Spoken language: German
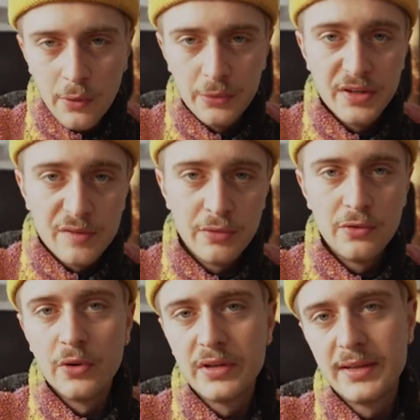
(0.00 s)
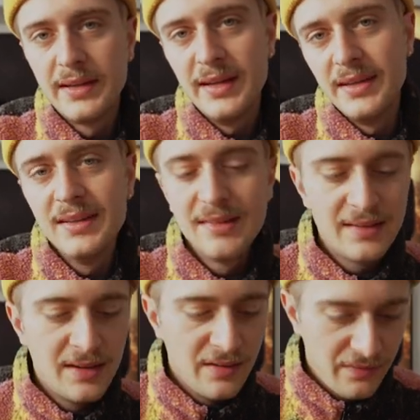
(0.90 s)
Und das bedeutet, er
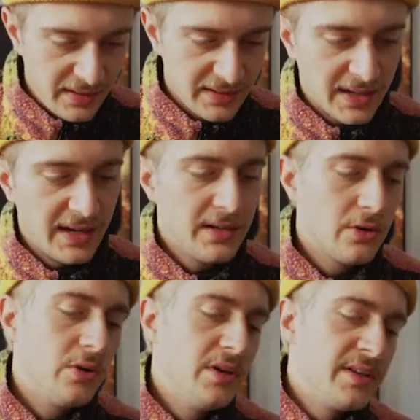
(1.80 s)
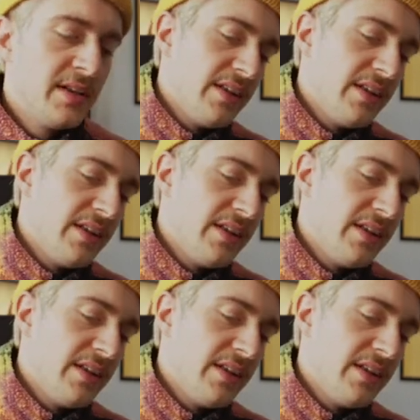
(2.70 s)
ist fertig eingerollt.